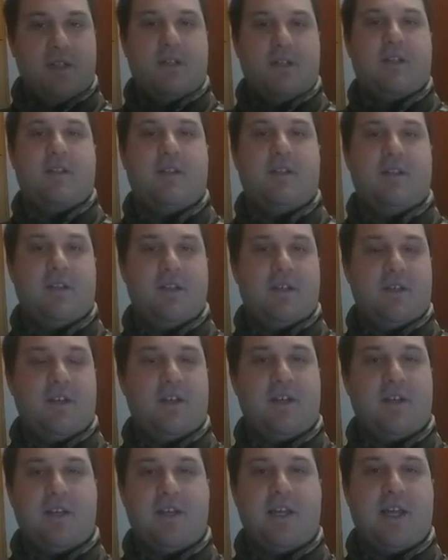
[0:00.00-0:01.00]

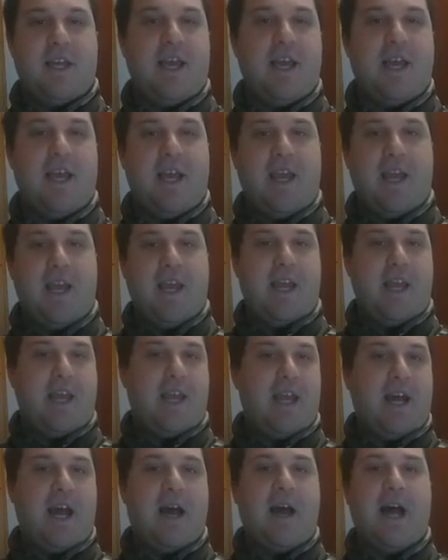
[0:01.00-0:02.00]
eh,
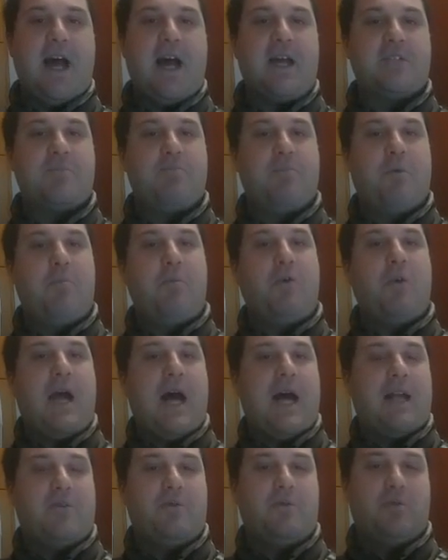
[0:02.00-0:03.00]
che ha, ha,
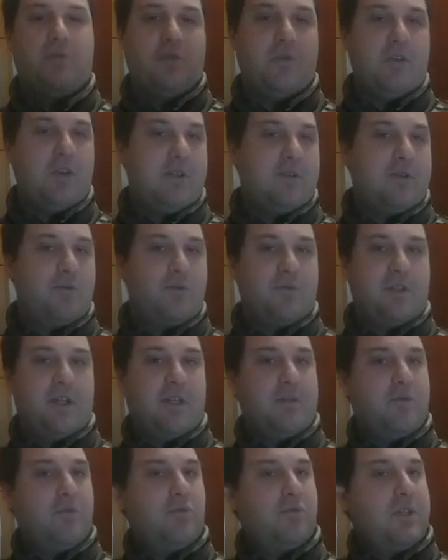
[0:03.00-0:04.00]
spopolato in, tutte,
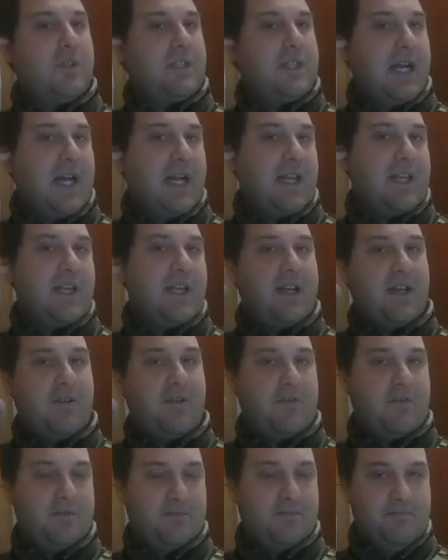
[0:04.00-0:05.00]
in tutta Italia.
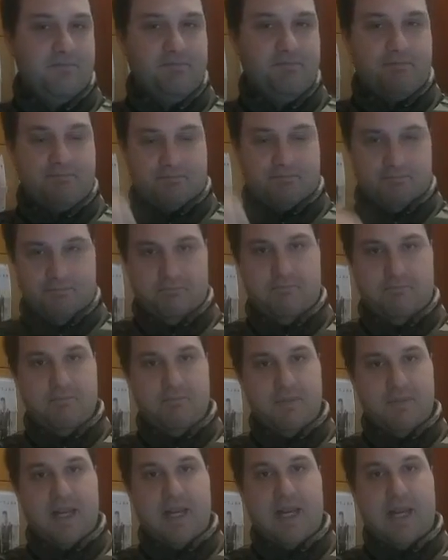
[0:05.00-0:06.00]
Ecco.
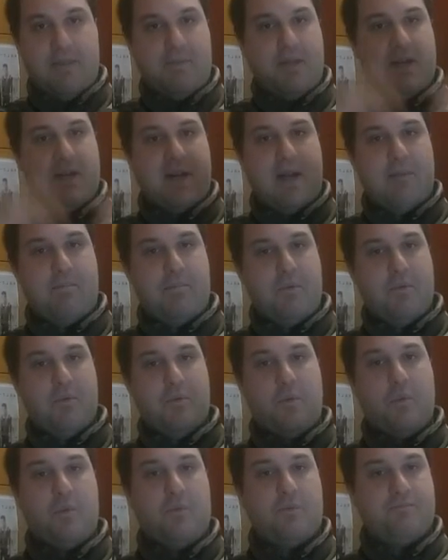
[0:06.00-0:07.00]
È la birra
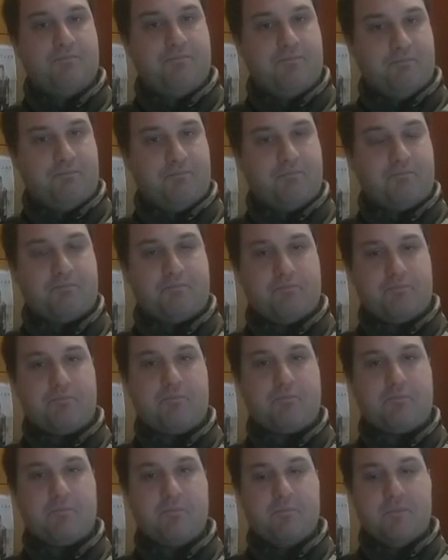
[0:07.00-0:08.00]
più,
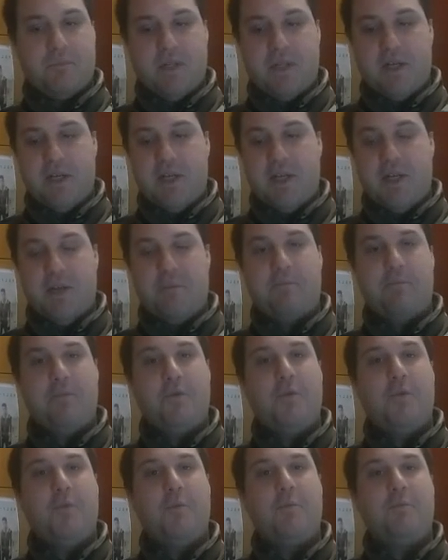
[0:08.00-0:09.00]
eh,
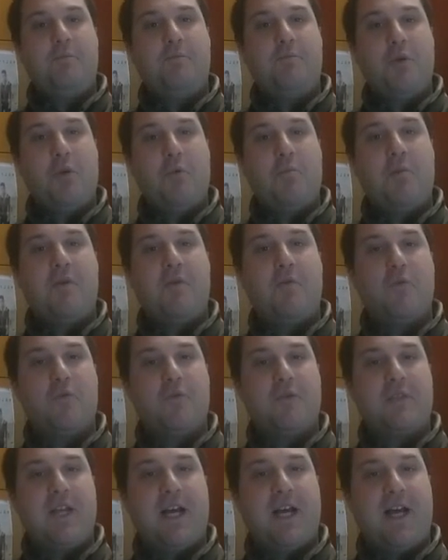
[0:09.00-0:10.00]
più, più
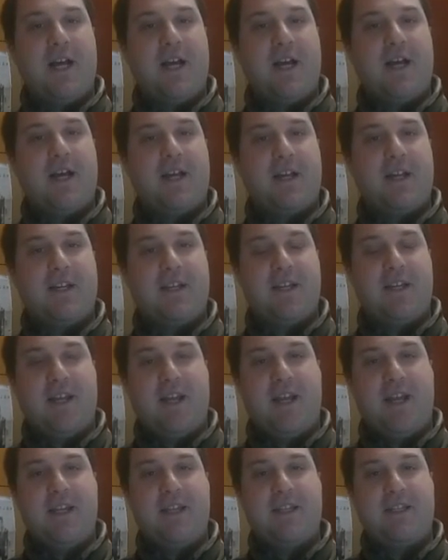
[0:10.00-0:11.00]
bevuta
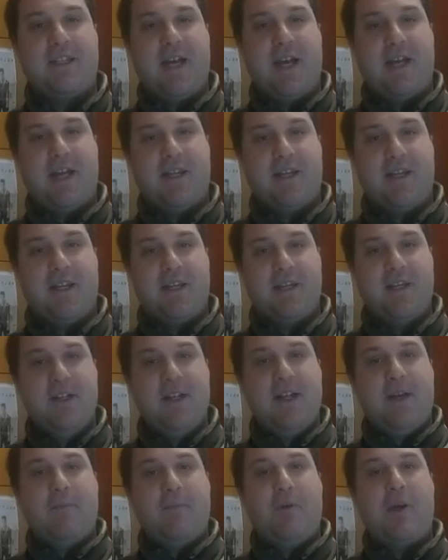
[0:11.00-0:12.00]
in Italia.
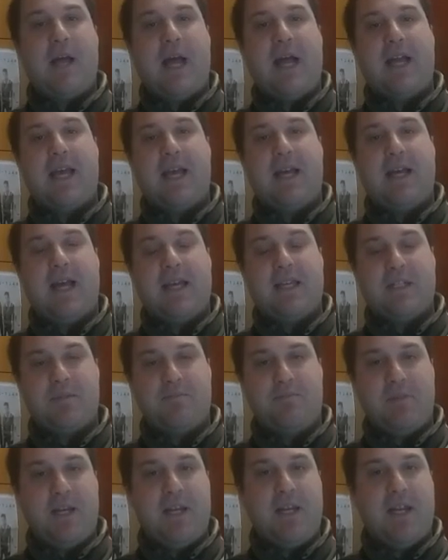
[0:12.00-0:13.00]
Poi anche alla
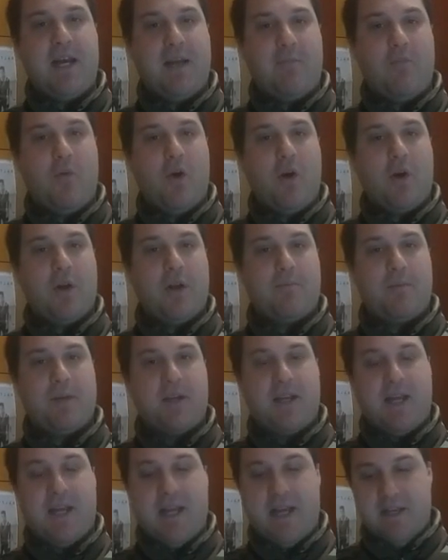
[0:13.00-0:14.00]
spina è buona
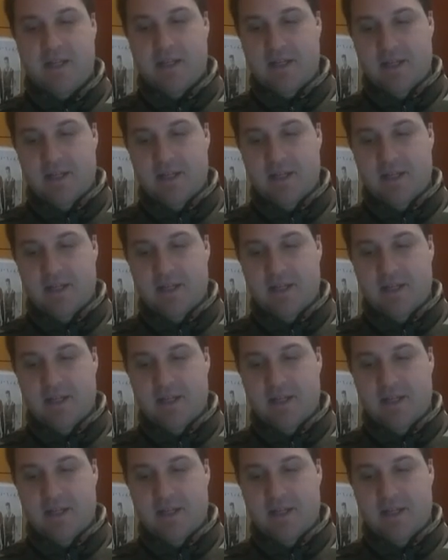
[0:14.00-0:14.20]
perché